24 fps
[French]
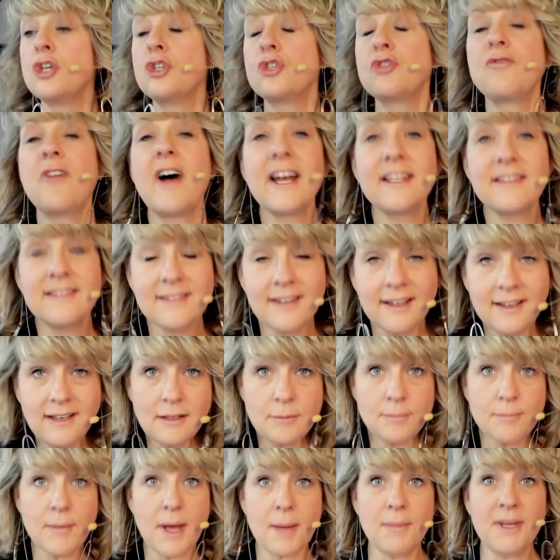Je vais
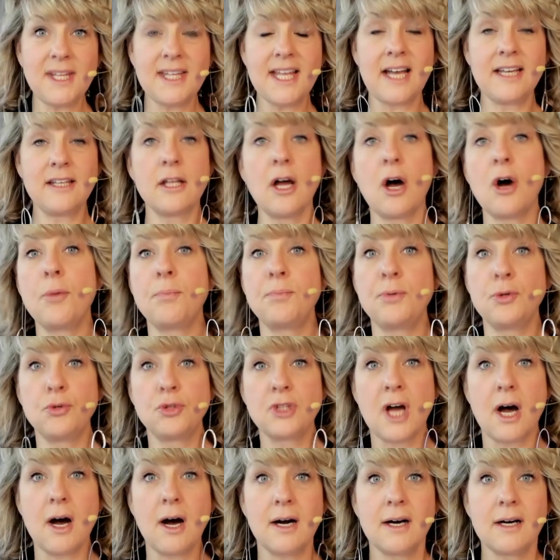atteindre ma médaille d'or plus
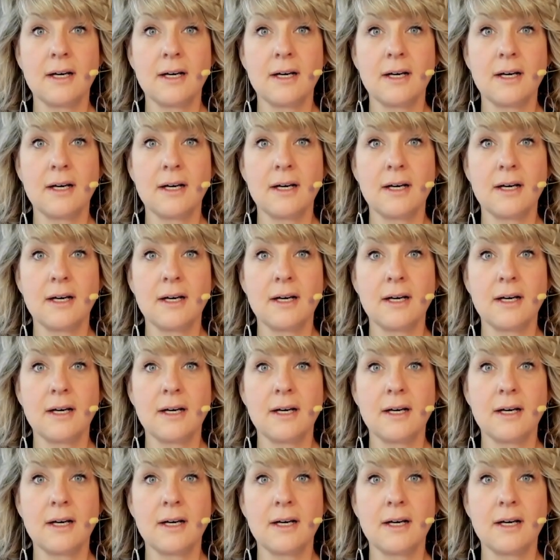tard.